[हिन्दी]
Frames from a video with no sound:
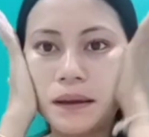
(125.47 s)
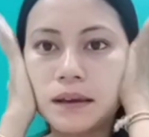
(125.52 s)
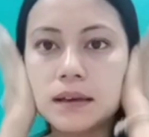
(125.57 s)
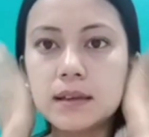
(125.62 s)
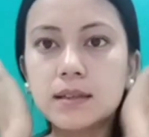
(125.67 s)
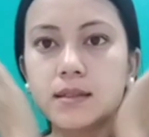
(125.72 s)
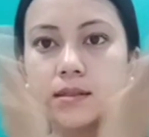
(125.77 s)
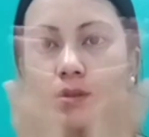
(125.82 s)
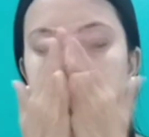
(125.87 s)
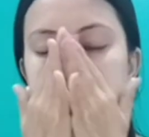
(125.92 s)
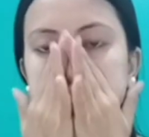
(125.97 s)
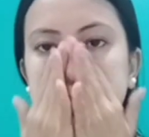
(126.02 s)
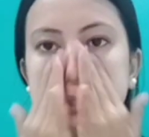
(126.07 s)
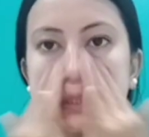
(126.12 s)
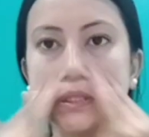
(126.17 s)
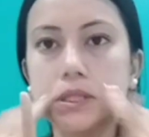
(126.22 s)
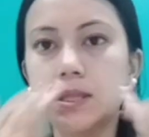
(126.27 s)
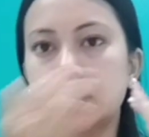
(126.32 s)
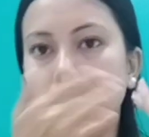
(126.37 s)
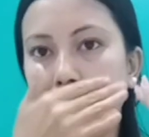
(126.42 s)
इसको
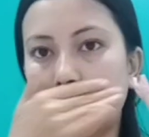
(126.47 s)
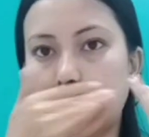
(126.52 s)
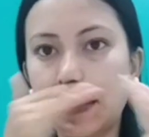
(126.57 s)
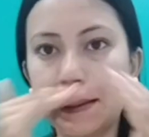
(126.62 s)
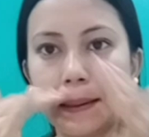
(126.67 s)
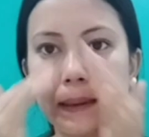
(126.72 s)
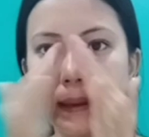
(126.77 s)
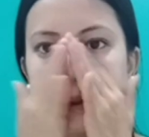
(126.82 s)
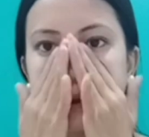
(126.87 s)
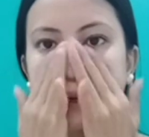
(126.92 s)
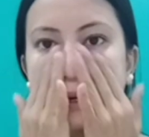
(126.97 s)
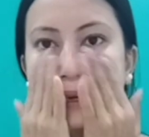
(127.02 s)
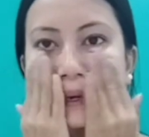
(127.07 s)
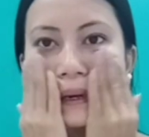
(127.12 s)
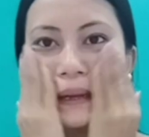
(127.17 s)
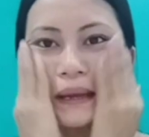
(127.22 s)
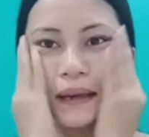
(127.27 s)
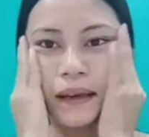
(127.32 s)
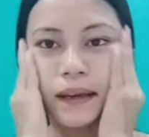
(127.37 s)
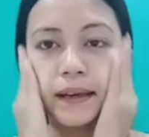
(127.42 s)
अच्छे से लगा
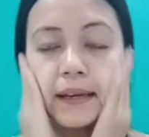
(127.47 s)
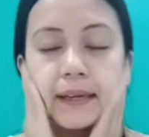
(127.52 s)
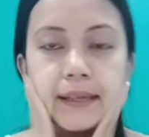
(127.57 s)
लेना है